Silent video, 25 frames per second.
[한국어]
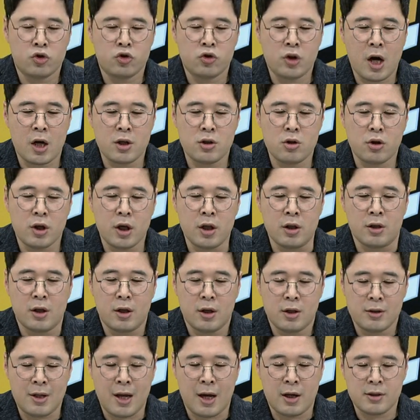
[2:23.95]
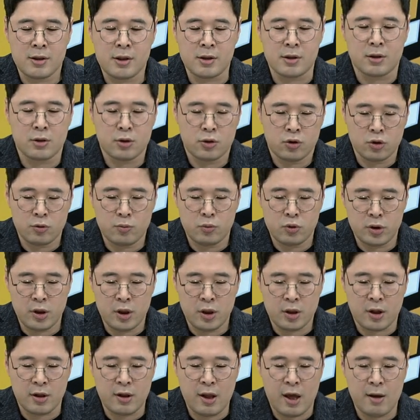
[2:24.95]
추가적인 상승
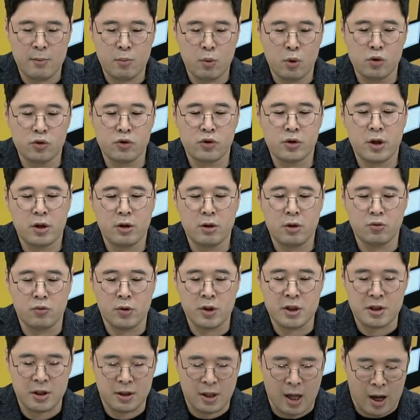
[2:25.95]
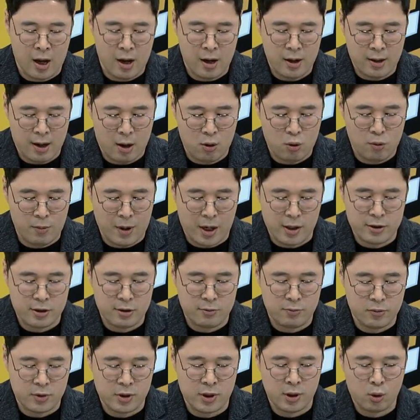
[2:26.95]
충분히 기대해 볼 수 있는 위치다라고
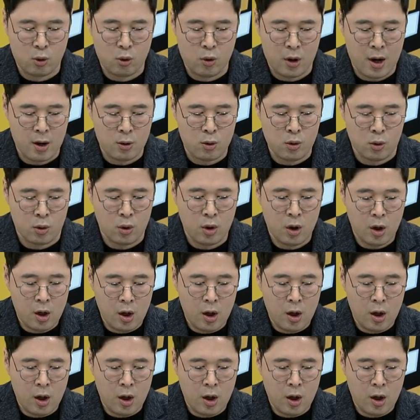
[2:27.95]
말씀드리도록 하고